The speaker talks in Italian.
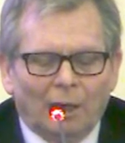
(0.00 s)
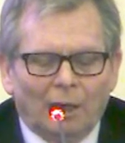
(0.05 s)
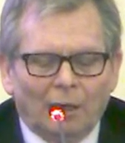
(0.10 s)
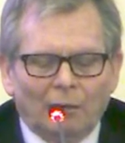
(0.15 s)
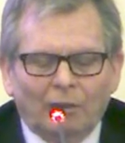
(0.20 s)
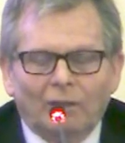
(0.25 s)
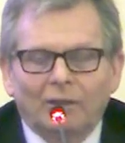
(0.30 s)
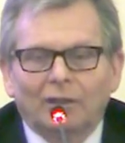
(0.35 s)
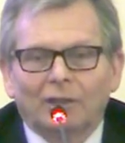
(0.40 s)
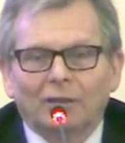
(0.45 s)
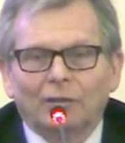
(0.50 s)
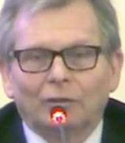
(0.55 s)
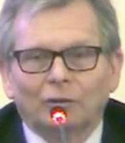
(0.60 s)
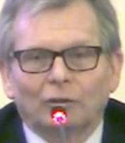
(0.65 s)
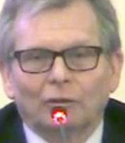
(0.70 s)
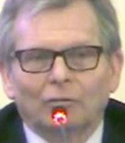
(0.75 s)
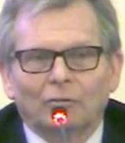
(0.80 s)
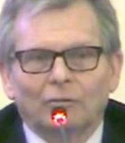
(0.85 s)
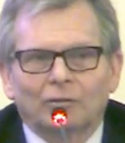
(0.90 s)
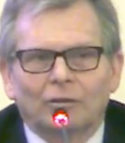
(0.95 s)
Allora, intanto
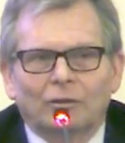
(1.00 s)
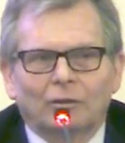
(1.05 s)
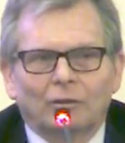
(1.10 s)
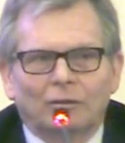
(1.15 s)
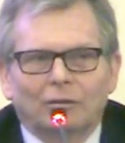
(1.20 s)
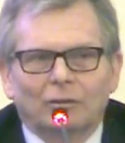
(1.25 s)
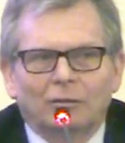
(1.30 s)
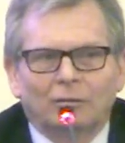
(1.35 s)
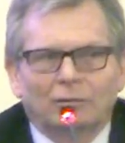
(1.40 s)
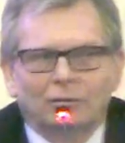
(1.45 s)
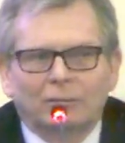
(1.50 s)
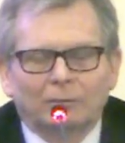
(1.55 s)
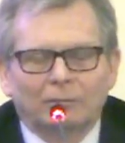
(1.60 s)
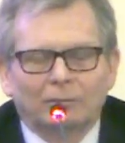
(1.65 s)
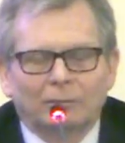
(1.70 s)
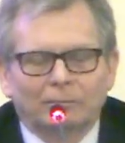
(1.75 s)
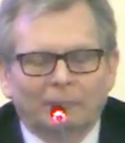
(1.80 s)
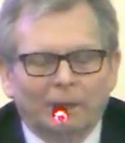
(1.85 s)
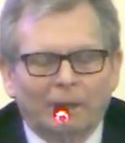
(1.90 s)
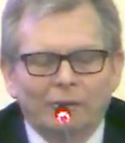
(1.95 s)
io
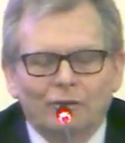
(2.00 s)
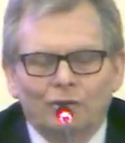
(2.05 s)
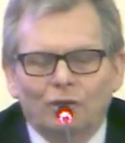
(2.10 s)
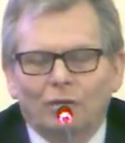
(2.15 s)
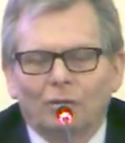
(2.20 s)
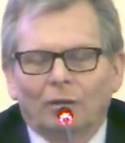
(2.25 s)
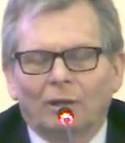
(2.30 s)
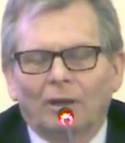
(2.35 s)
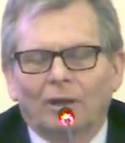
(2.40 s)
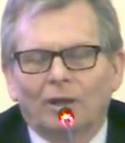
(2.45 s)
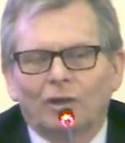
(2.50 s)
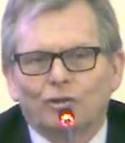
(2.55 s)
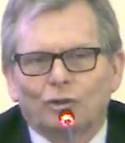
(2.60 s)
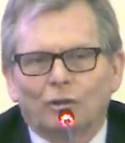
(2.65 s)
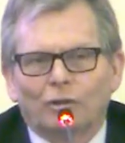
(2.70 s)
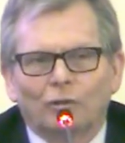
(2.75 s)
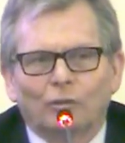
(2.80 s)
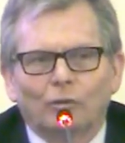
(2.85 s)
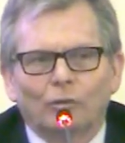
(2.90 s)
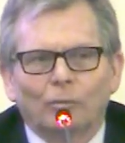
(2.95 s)
sto, mi accingo a
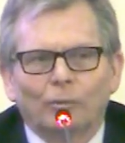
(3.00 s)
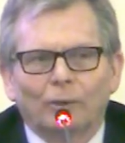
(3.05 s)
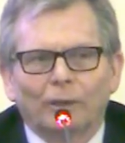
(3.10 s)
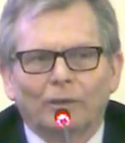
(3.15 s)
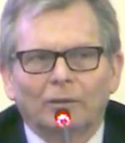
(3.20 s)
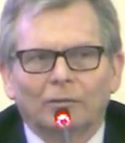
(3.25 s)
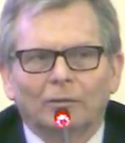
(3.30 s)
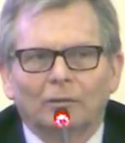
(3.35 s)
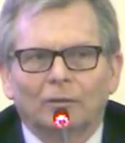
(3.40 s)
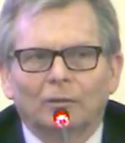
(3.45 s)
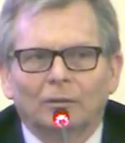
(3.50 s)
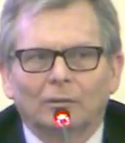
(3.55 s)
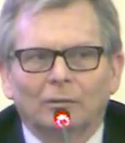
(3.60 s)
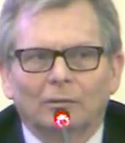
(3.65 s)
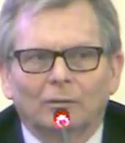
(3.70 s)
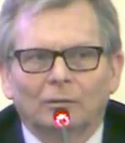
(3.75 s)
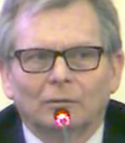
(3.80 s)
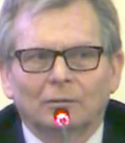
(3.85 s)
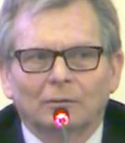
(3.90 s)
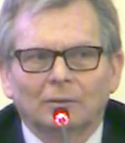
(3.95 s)
leggere il
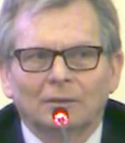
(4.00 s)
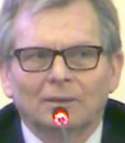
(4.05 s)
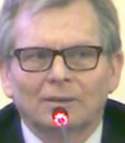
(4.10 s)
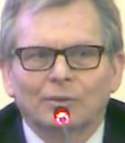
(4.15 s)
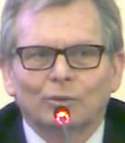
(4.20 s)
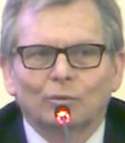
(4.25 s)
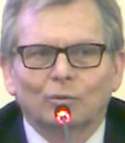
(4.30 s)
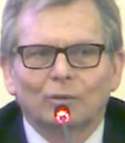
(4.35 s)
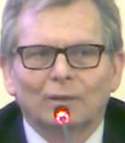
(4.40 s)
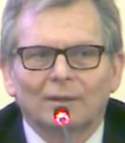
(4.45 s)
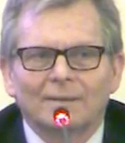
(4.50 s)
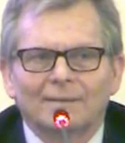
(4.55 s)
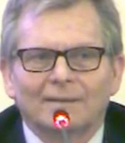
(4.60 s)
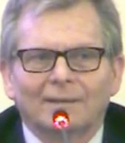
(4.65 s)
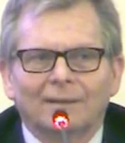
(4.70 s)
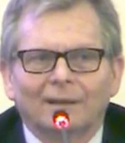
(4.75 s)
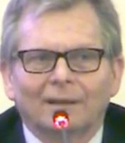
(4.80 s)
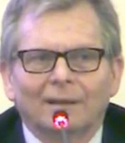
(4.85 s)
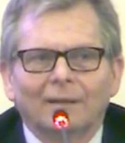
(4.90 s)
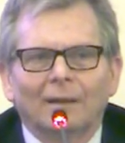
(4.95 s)
documento eh, del
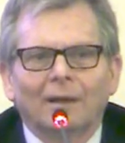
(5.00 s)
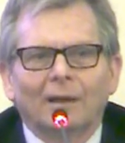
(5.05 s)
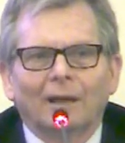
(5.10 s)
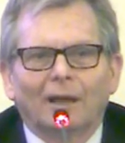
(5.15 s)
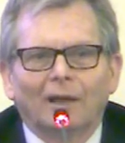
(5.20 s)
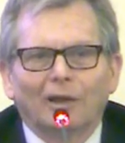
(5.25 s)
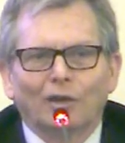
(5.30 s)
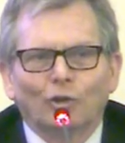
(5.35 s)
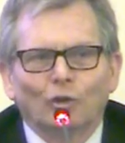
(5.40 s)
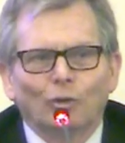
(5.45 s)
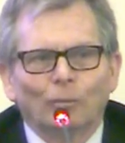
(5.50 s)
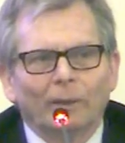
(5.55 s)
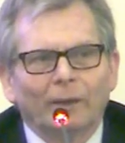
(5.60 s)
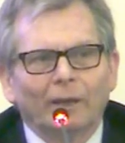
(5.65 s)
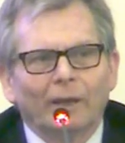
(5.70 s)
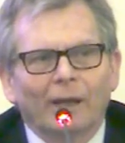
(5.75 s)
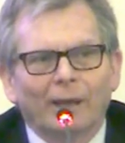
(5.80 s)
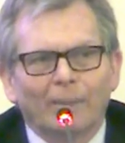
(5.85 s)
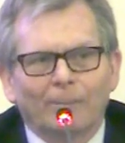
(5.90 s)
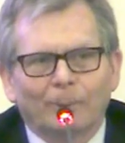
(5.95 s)
Sunas a
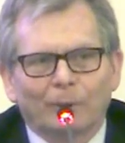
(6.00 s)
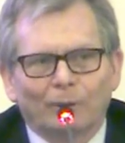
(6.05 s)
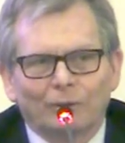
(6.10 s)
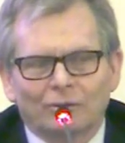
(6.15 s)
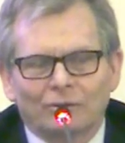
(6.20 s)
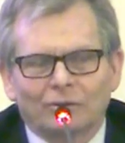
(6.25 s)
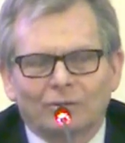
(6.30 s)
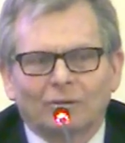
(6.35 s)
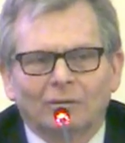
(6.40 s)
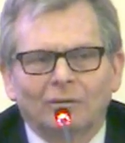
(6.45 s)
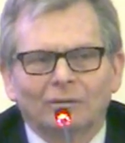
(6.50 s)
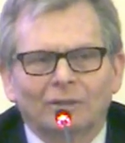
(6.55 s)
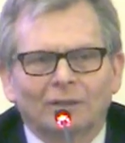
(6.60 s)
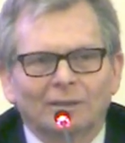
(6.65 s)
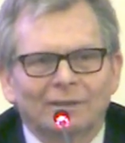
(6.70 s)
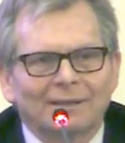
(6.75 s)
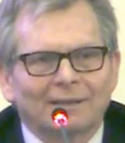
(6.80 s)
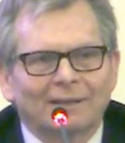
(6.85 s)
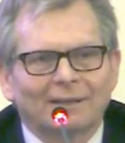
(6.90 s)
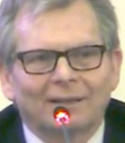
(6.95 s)
nome e al posto
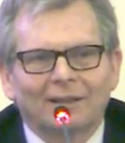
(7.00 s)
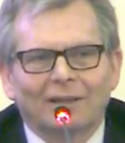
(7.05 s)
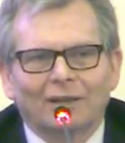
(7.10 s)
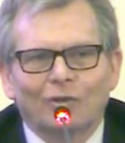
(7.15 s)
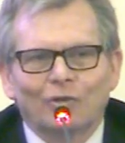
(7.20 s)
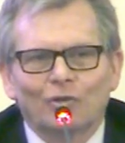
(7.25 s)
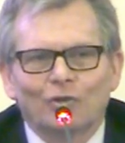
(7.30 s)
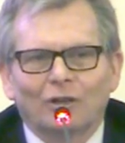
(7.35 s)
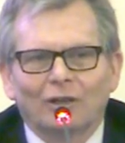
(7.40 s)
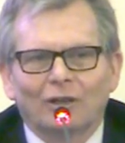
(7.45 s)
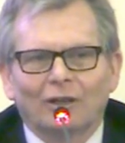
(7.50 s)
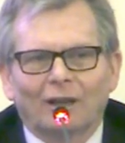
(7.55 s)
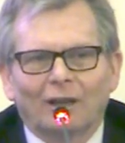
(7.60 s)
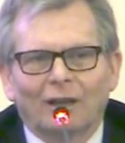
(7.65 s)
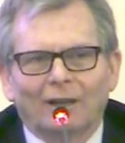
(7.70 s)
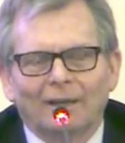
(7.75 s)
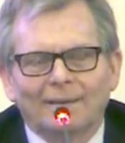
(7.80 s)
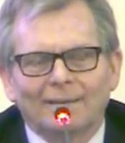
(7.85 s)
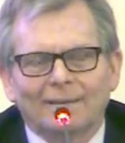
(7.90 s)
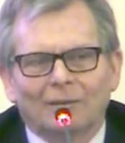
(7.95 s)
del segretario
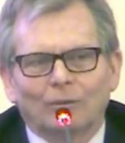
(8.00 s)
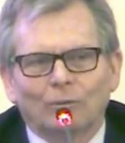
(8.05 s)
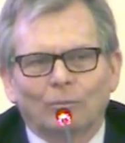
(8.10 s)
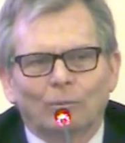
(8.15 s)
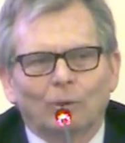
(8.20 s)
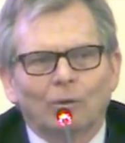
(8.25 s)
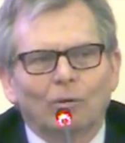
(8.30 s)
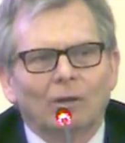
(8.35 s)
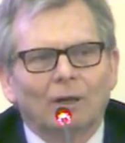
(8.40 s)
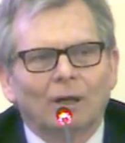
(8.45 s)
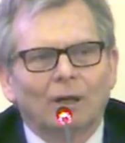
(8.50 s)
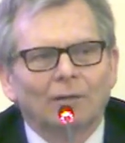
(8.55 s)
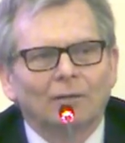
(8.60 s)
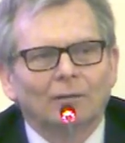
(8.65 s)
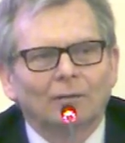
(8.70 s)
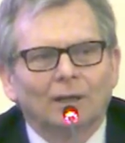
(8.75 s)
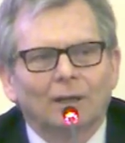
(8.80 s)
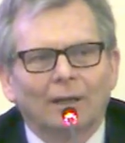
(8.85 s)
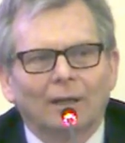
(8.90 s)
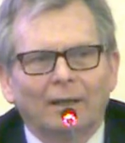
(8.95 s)
generale che è stato
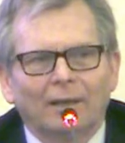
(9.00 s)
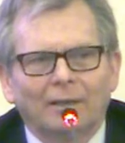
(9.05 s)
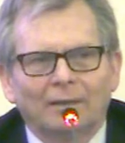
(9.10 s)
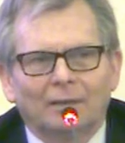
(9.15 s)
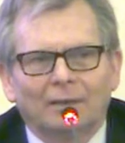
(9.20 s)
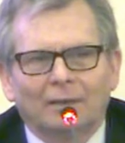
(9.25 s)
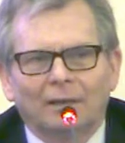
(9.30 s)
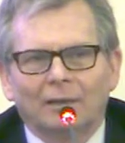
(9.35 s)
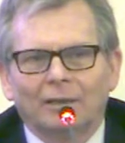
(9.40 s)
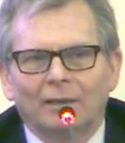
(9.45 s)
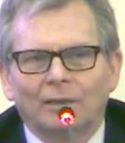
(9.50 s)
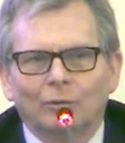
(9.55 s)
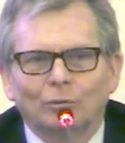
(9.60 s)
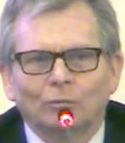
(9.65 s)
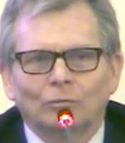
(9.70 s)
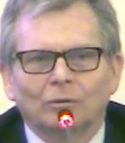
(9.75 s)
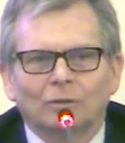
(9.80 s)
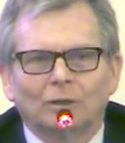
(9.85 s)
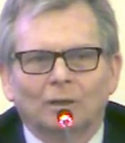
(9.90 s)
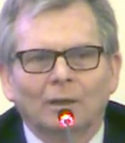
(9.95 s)
bloccato dall'Etna che è
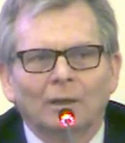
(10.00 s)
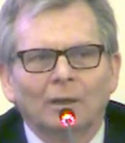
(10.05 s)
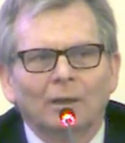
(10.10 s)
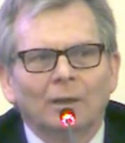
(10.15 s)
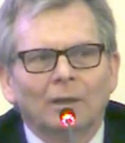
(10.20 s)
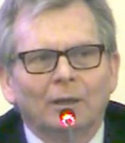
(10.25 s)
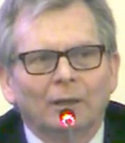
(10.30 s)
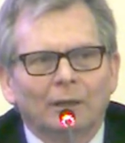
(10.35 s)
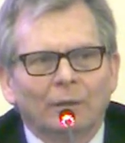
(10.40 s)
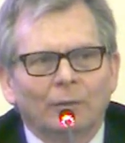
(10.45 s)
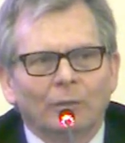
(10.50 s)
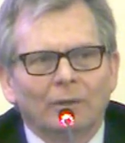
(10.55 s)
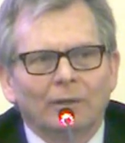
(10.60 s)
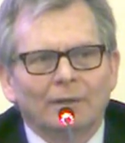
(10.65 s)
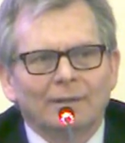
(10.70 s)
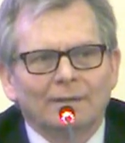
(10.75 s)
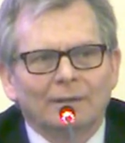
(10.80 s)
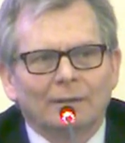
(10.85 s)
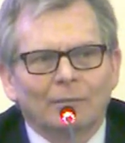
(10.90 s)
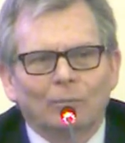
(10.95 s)
rutta e
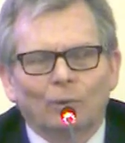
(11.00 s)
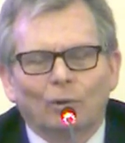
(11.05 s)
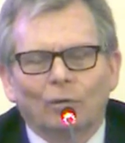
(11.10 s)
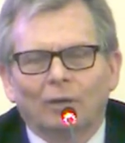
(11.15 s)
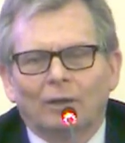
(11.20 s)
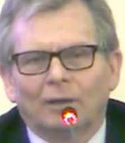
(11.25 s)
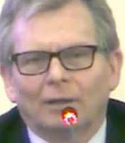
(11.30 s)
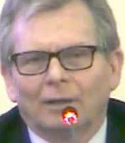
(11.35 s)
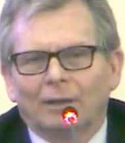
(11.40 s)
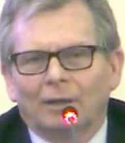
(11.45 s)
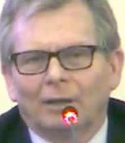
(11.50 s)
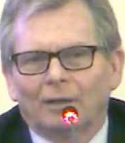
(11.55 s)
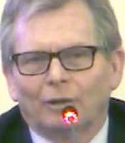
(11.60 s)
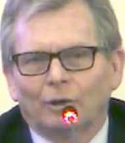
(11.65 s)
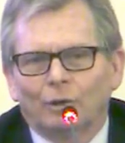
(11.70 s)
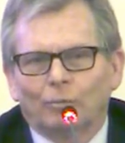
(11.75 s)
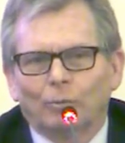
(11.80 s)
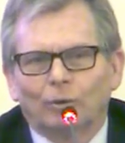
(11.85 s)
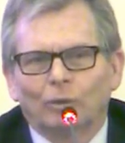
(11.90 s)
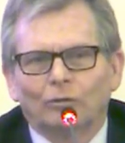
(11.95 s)
quindi è stato bloccato
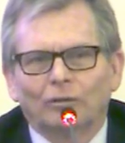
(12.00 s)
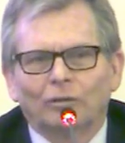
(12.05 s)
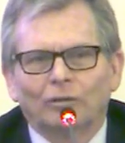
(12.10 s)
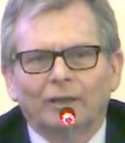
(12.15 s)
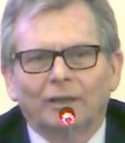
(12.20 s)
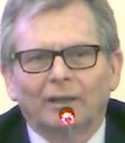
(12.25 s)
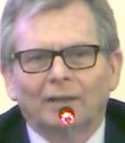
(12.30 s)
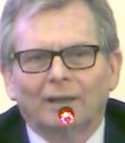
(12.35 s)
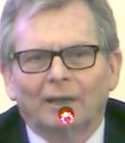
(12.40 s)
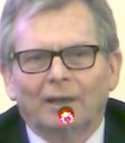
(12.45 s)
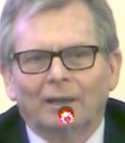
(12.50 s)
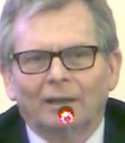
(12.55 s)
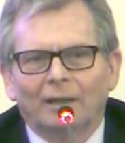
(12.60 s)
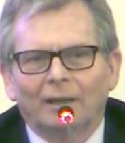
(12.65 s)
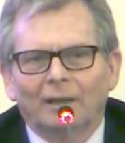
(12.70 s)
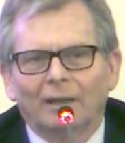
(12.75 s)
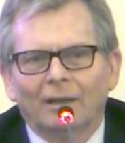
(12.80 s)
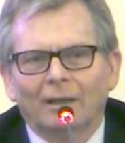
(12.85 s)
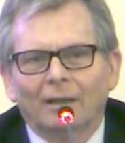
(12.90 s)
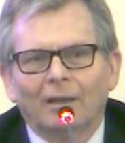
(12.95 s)
dall'aeroporto di
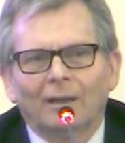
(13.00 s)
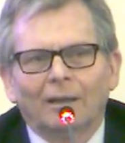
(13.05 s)
Catania